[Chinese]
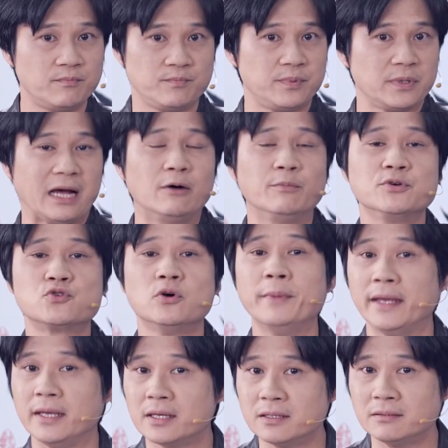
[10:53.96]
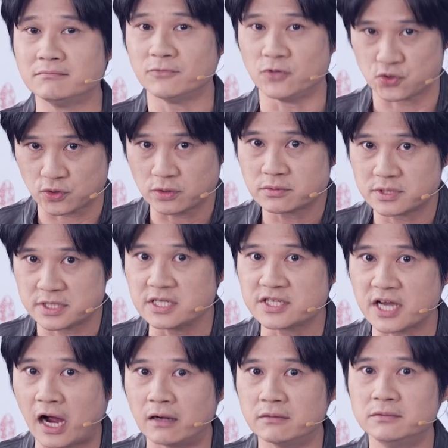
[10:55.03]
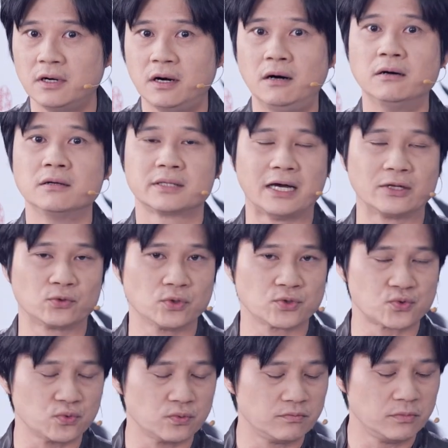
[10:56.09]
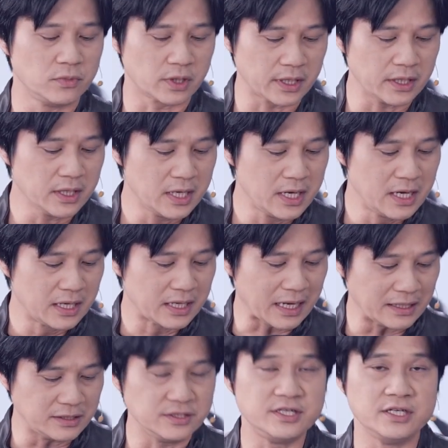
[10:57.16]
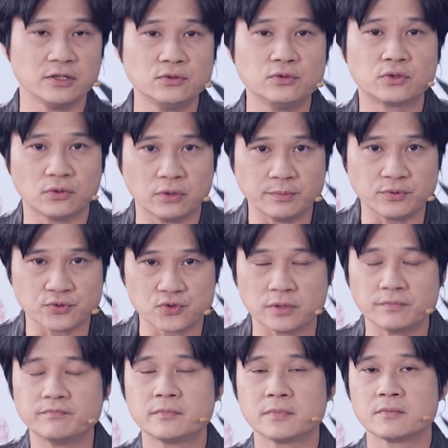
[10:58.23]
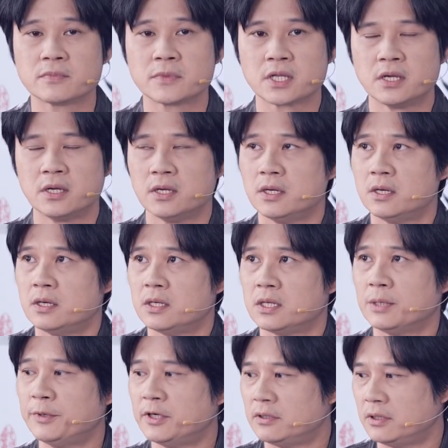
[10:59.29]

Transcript: 当然我不是说每一个，我说经常啊，大多数 OK， 感情路都会不顺。那么